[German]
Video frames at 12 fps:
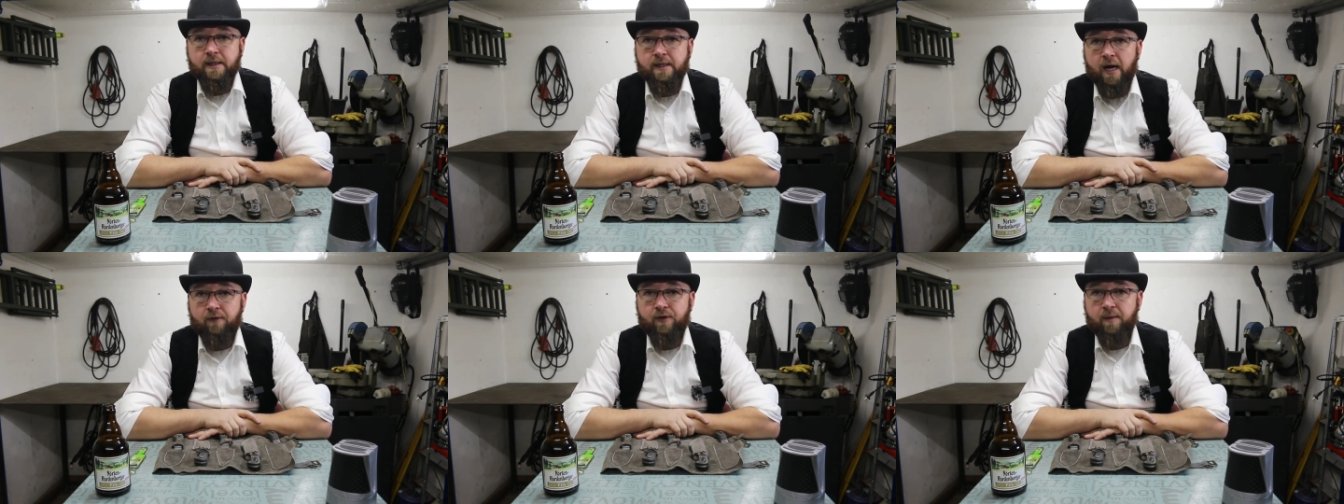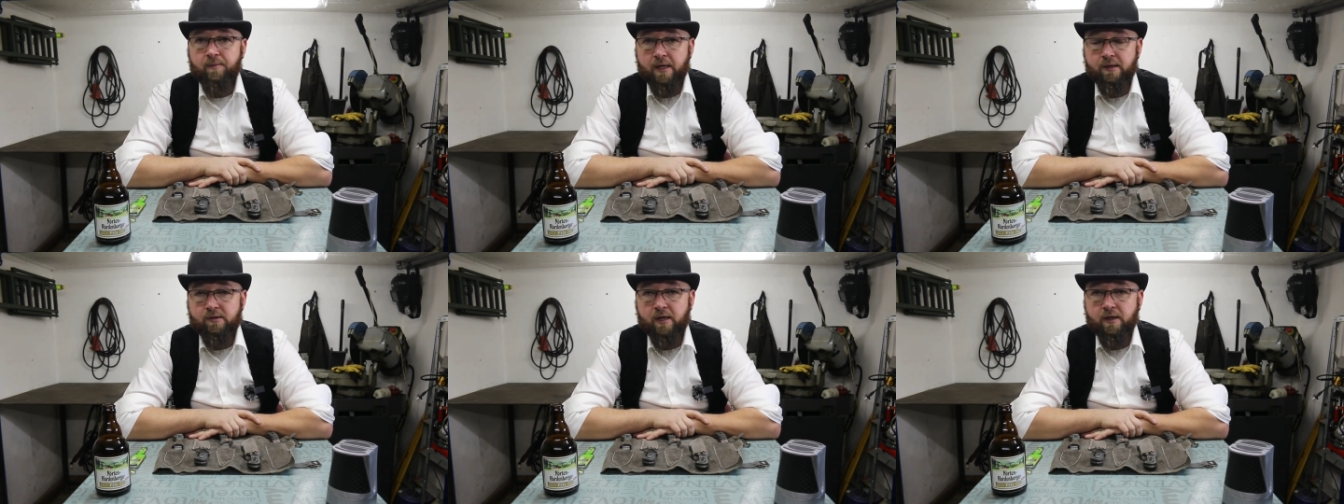Ja, wir haben
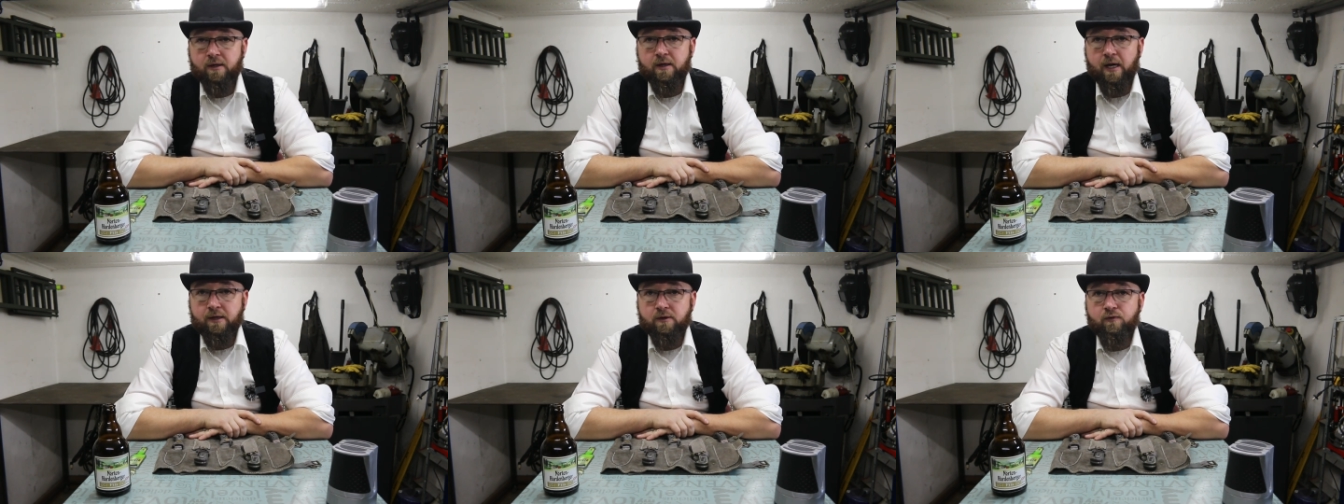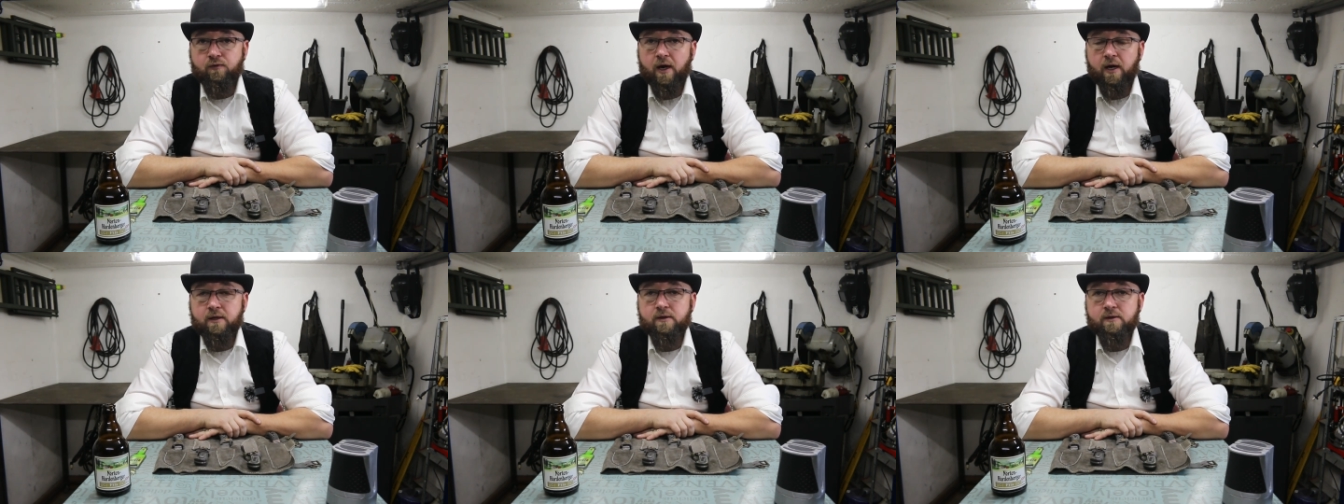gestern
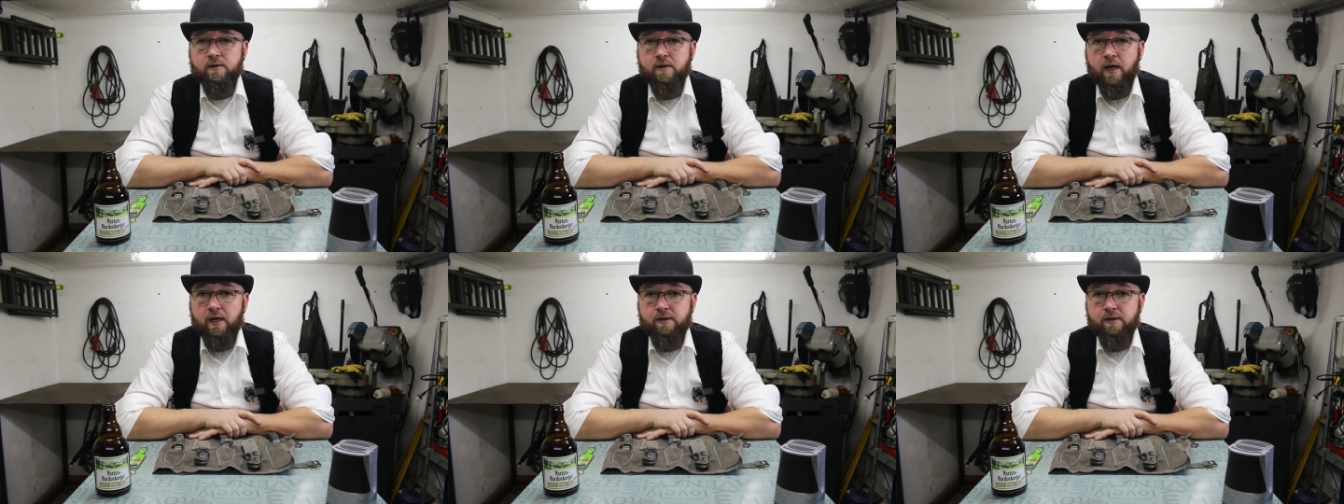angefangen,